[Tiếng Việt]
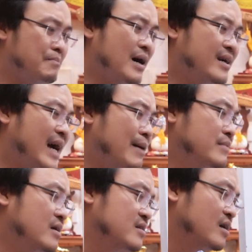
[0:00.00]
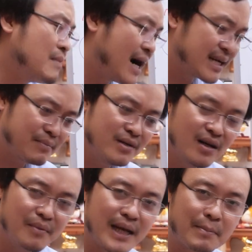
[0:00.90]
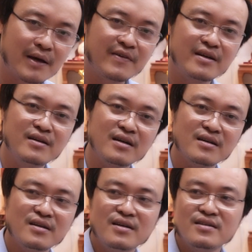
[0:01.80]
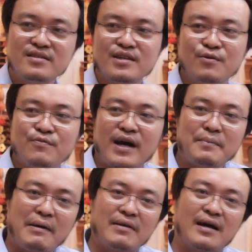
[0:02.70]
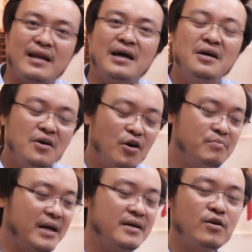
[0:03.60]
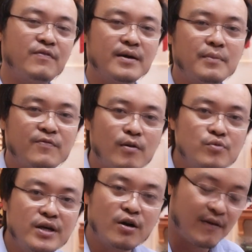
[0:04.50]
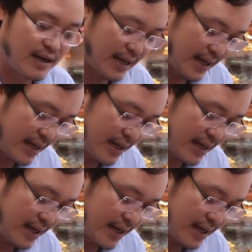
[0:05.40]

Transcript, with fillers: Bắc nam nhá, chờ 3 năm nữa mới nạp lại vận được, chứ không phải bảo rằng là hôm nay có phải phong thủy, có phải